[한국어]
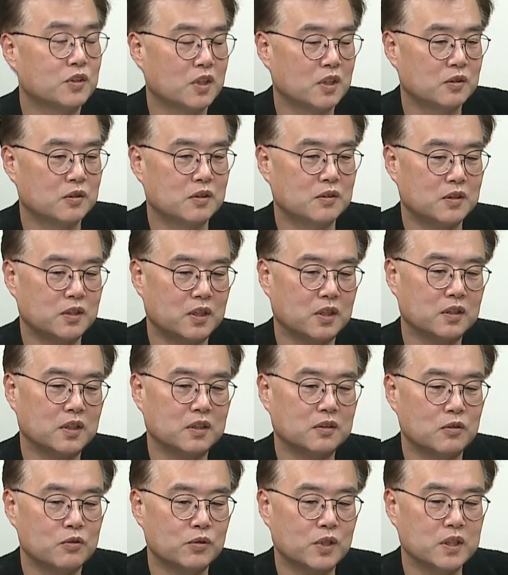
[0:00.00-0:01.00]
이제
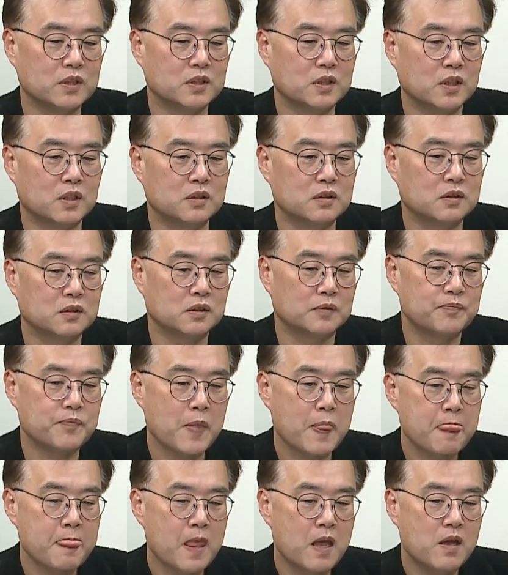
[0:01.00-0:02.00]
최근에 네. 더구나 이제 그
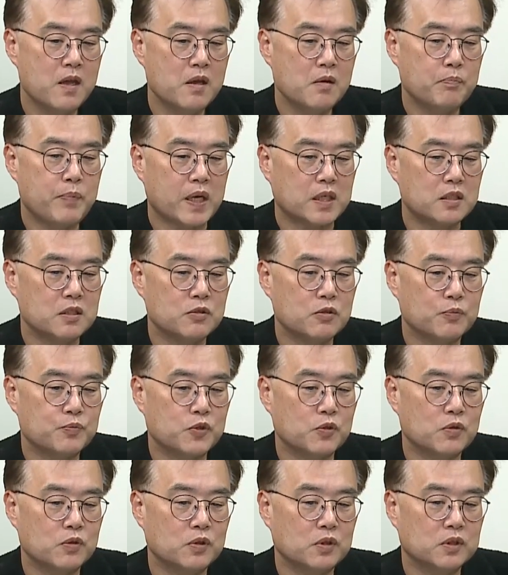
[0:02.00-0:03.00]
백신
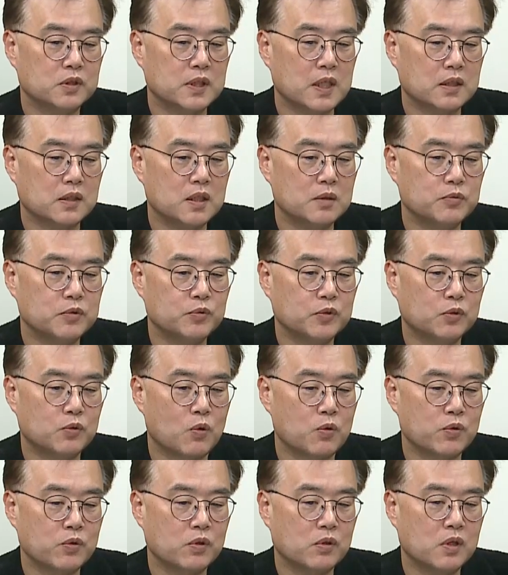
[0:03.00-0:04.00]
접종을 상당 부분
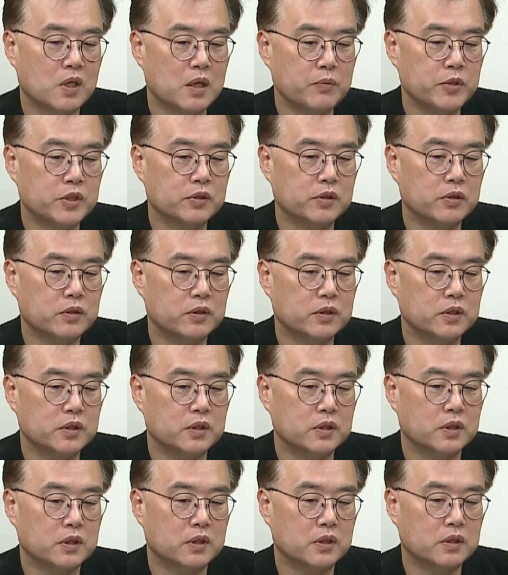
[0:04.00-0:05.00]
동료를 하면서
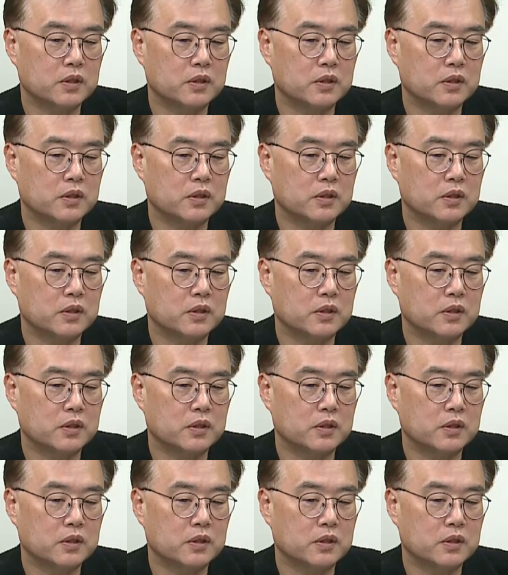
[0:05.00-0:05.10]
이제